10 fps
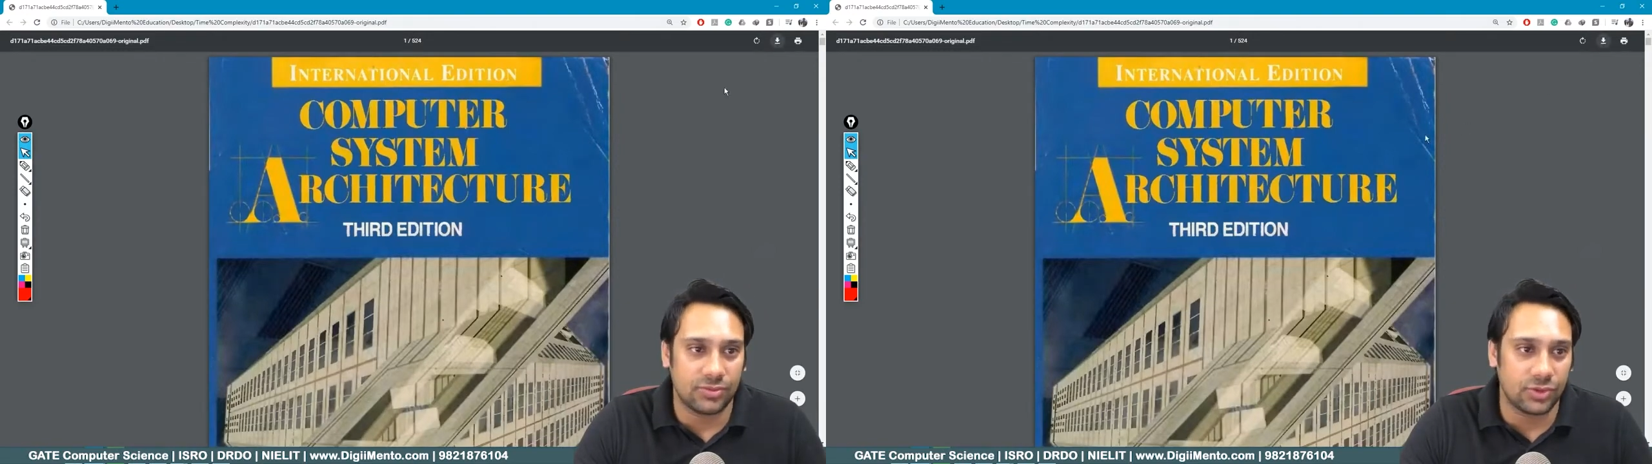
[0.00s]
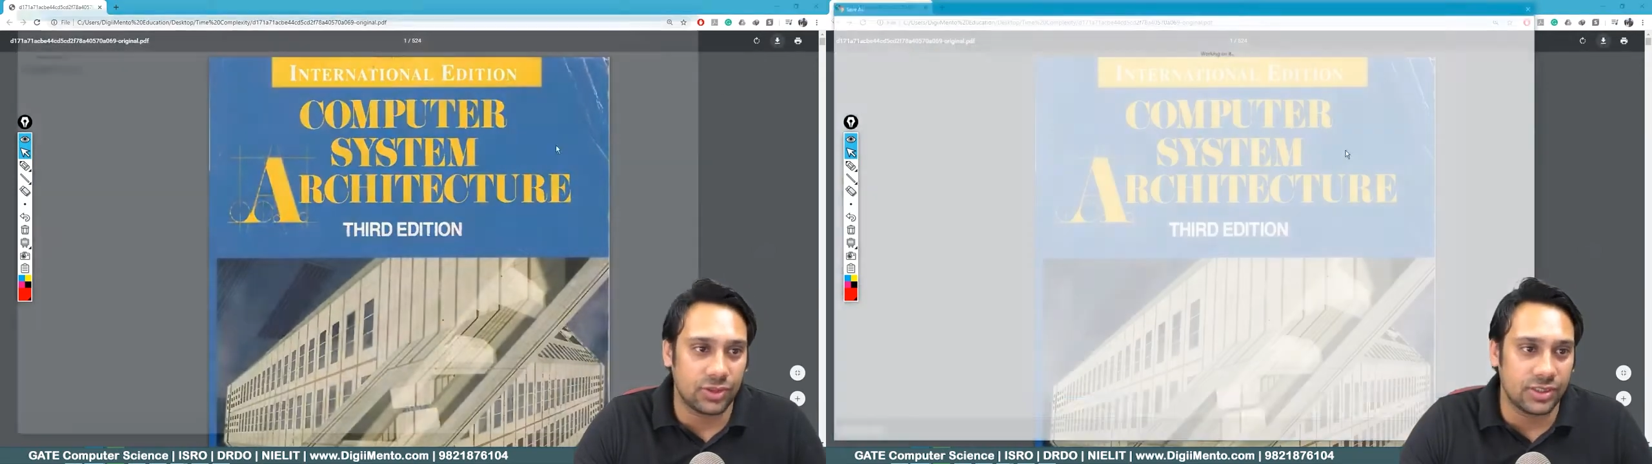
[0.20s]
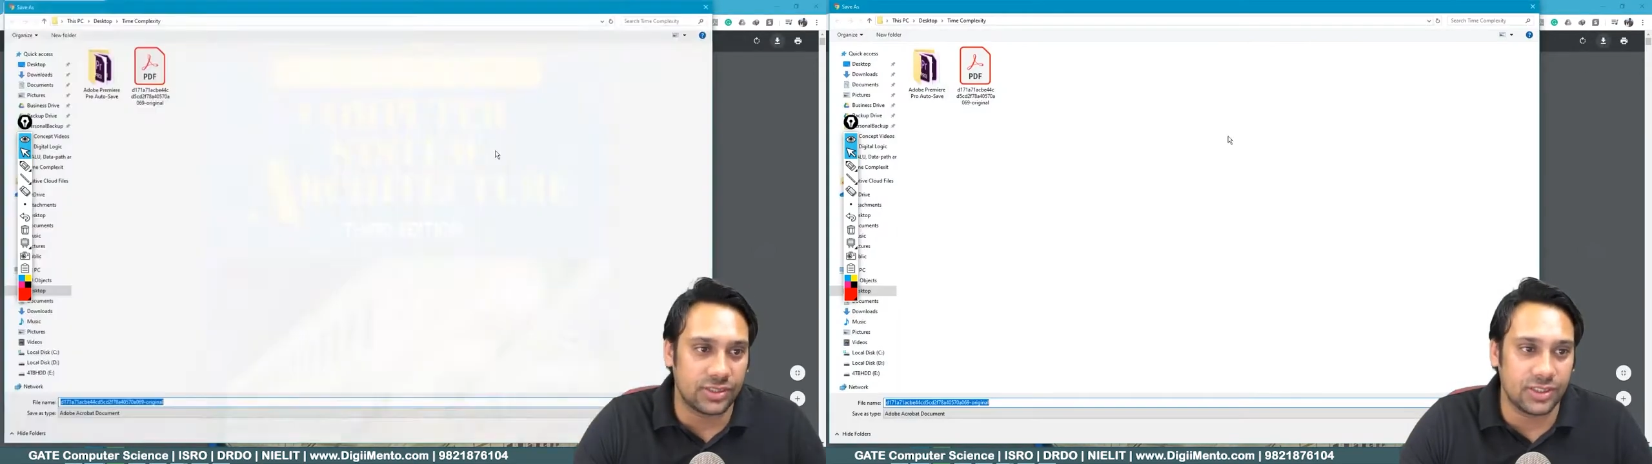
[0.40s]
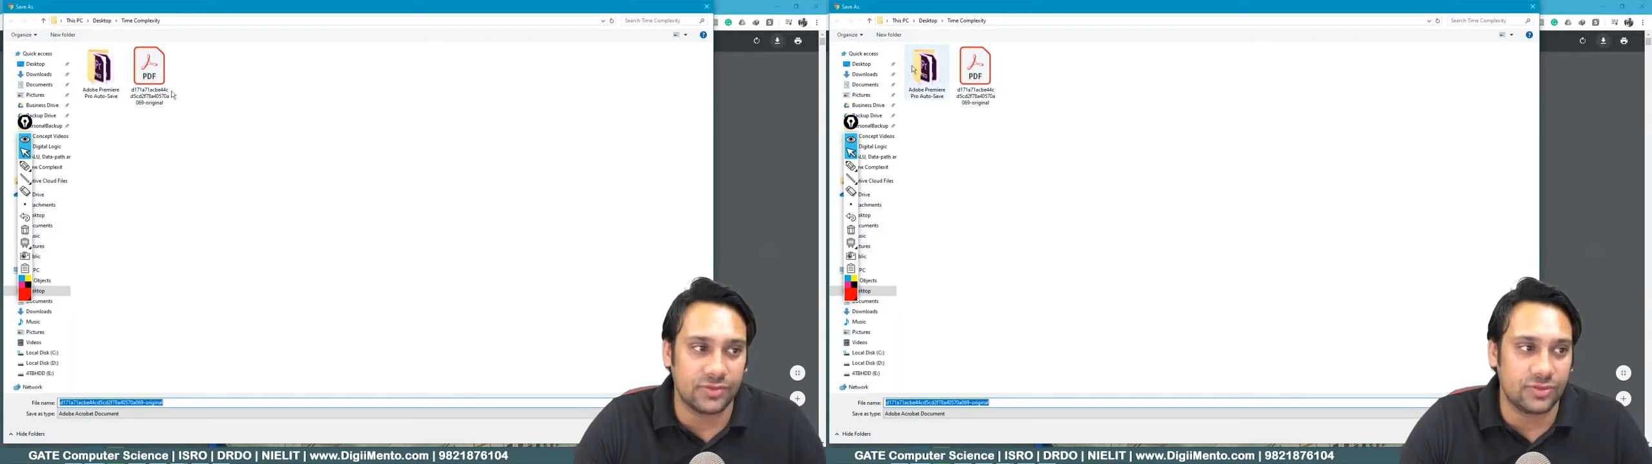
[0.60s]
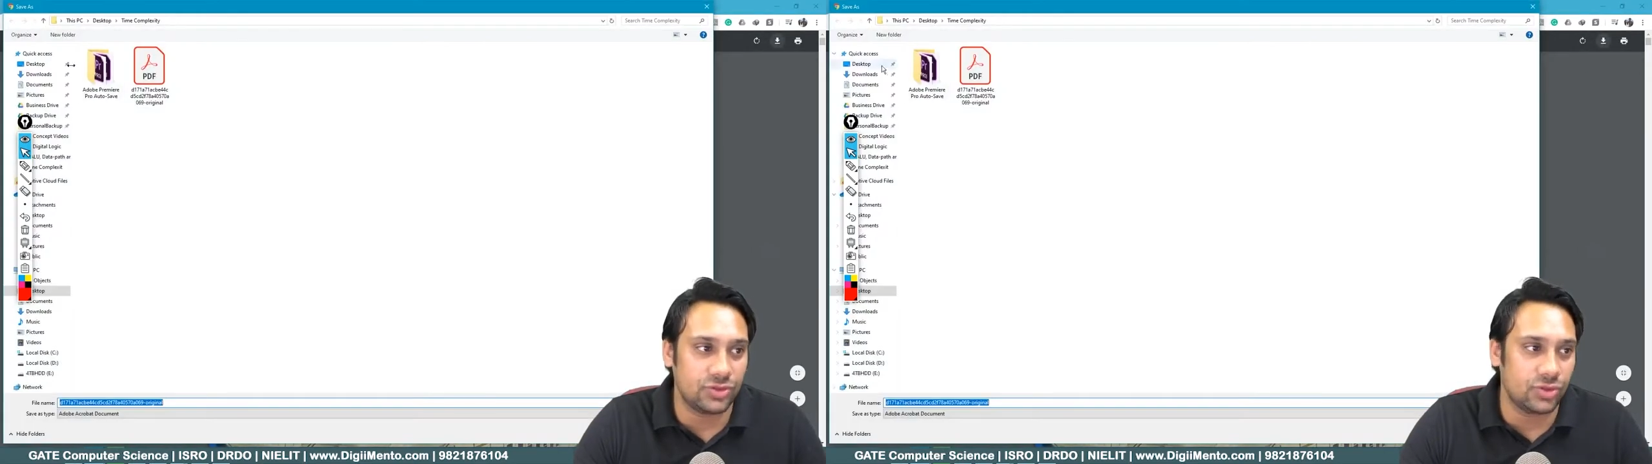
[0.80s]
बुक इट
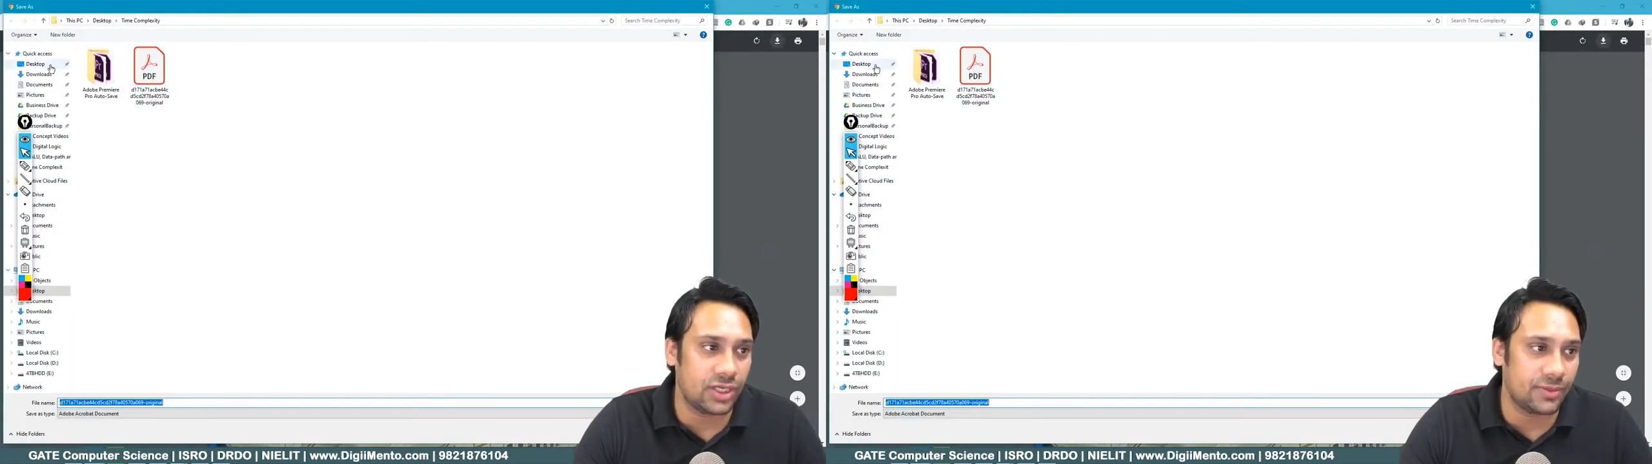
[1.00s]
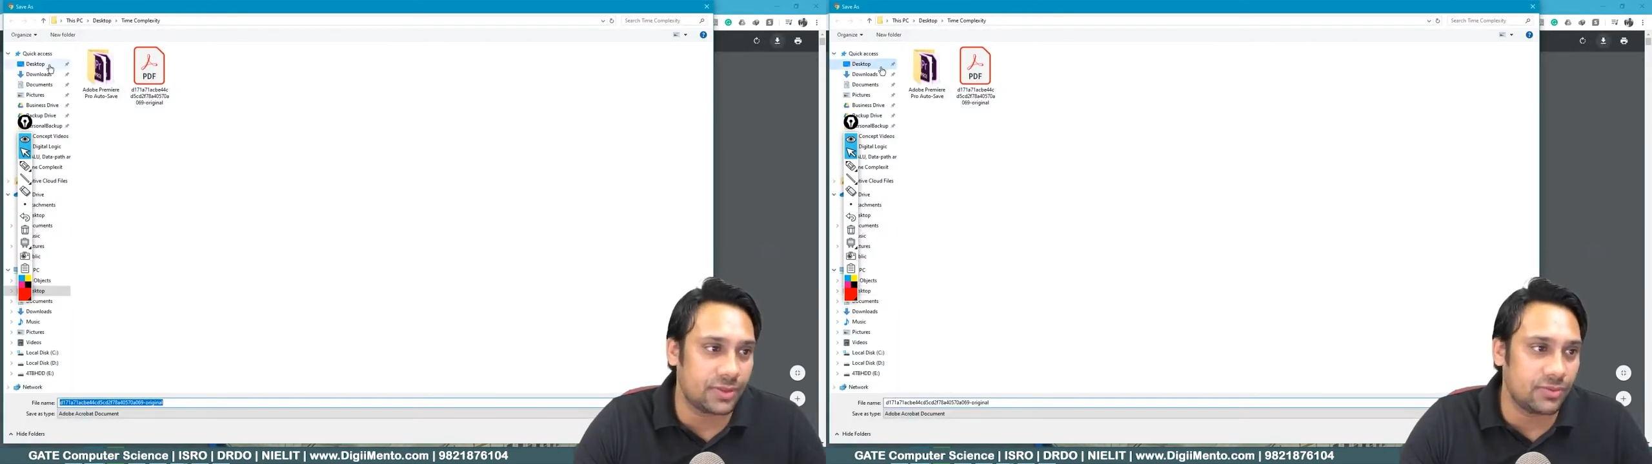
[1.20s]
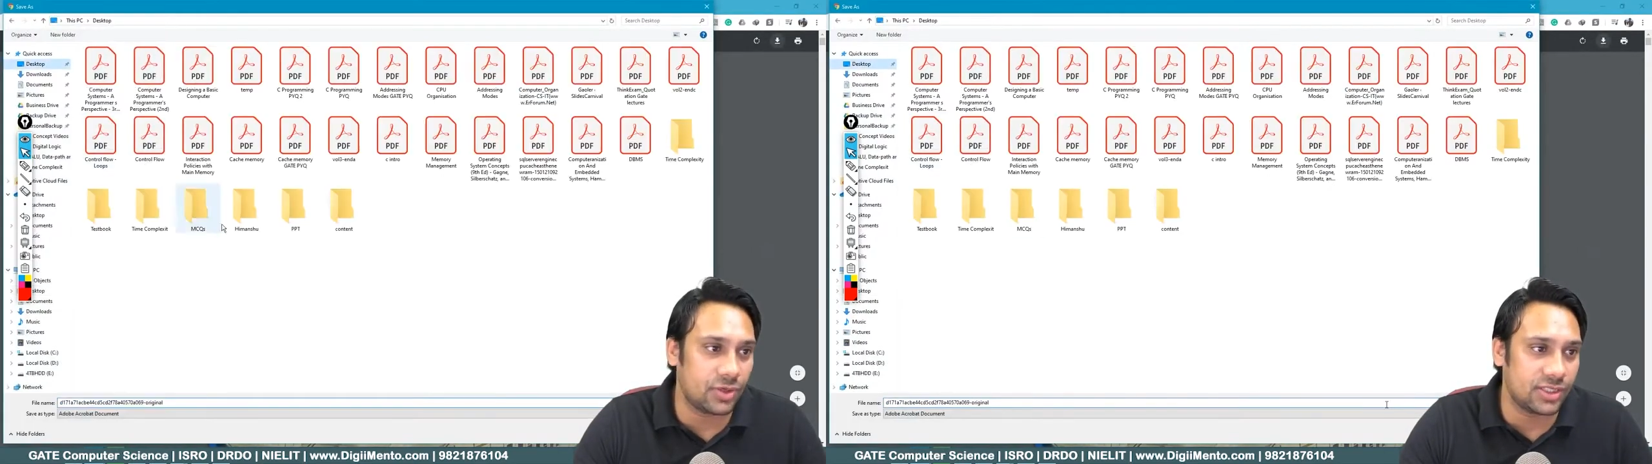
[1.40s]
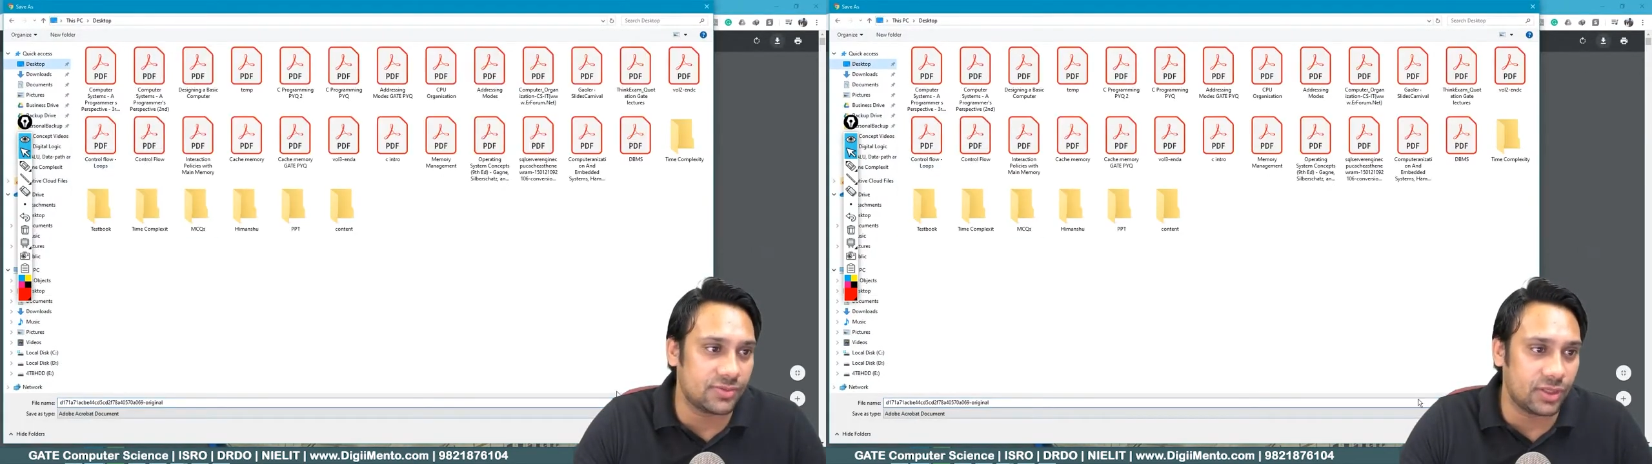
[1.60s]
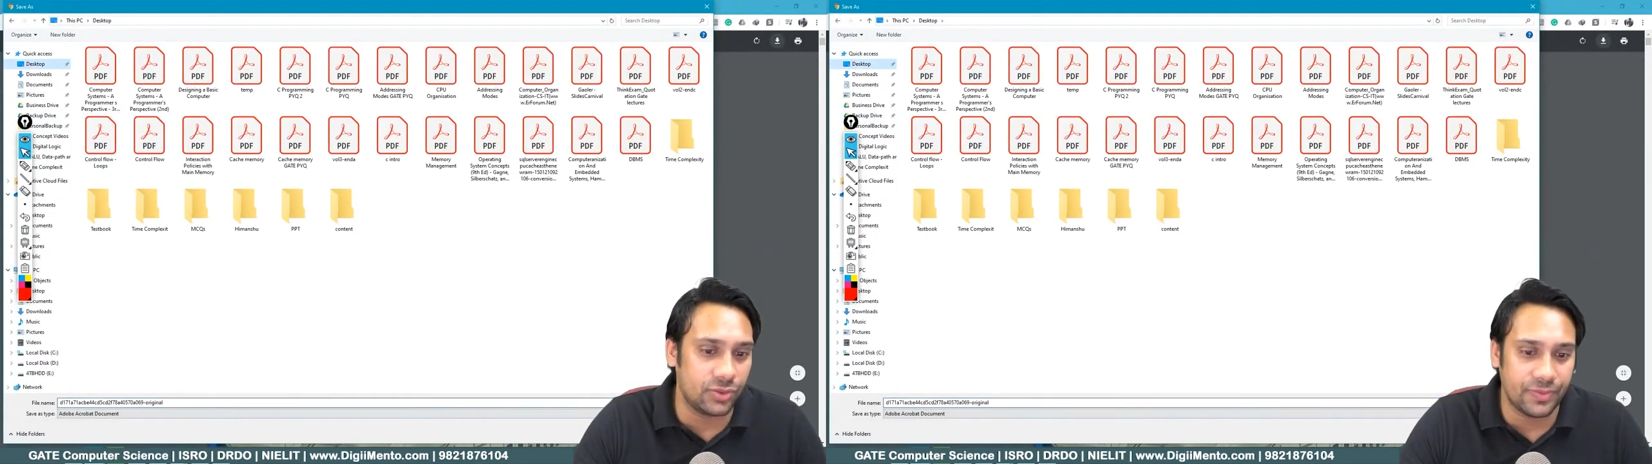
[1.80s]
जो है आपकी मॉरिस
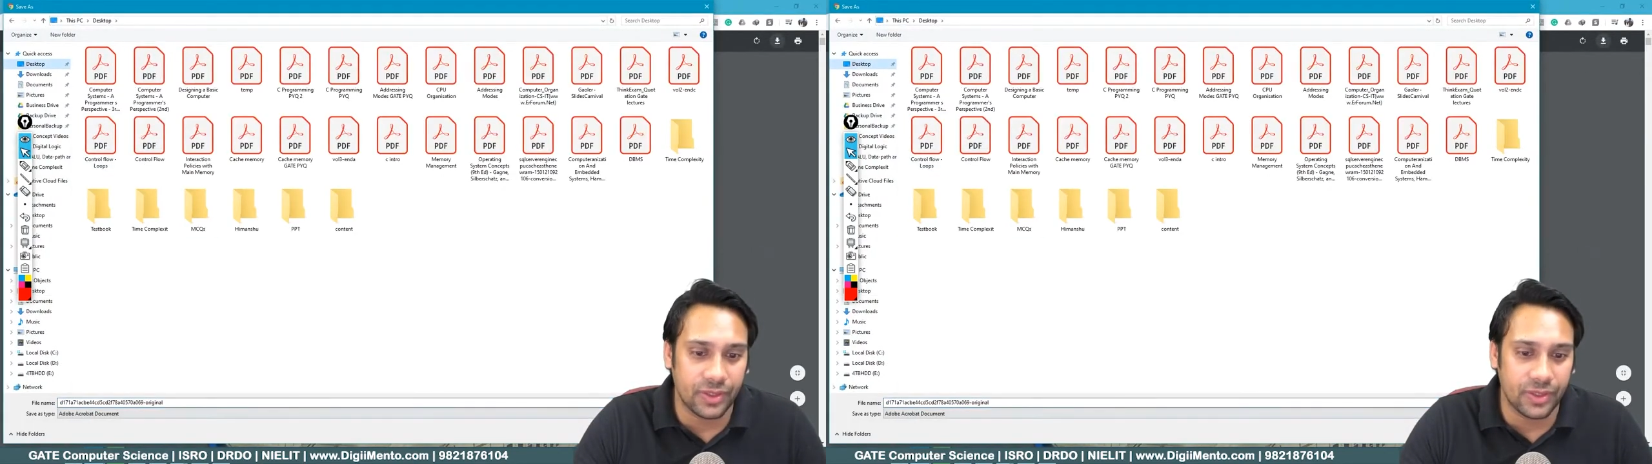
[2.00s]
मेनो